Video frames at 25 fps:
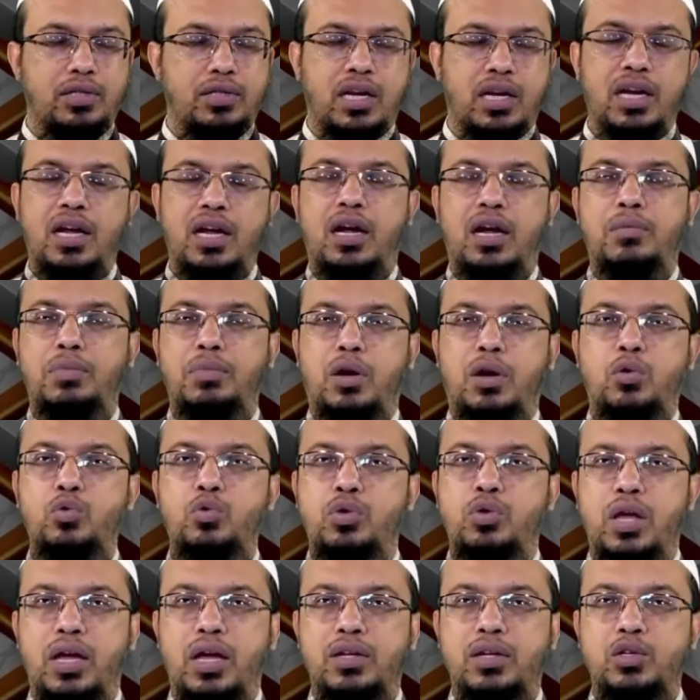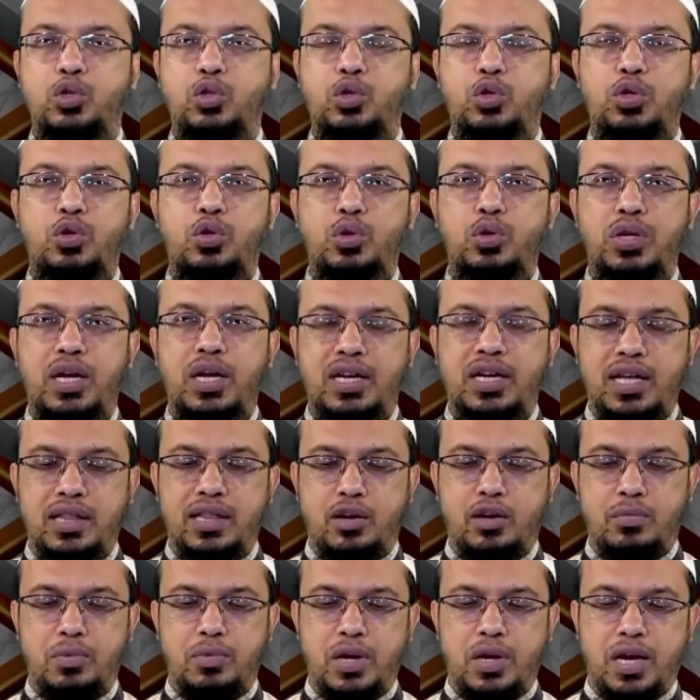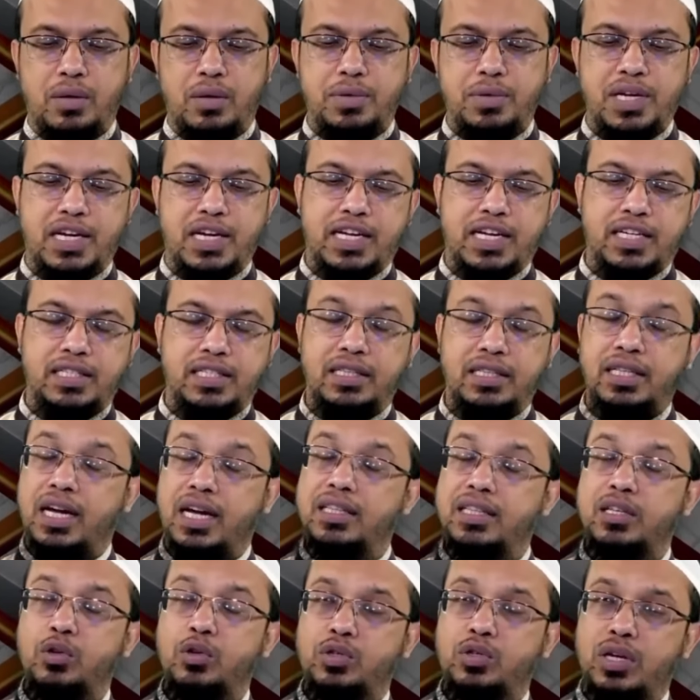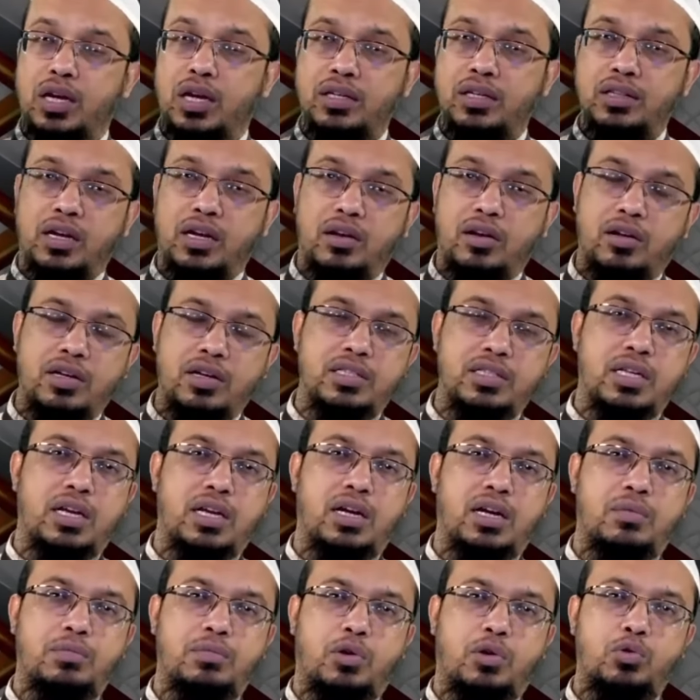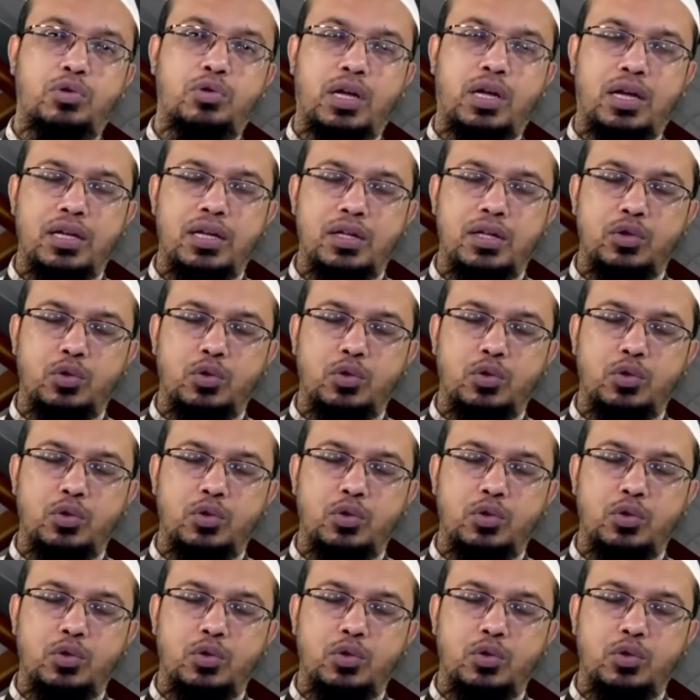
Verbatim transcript: জানাহা বাউদা যদি দুনিয়াটা আল্লাহ রব্বুল আলমিনের কাছে তা তাহাদিল জা আইন্দাল্লাহ জানাহা বাউদা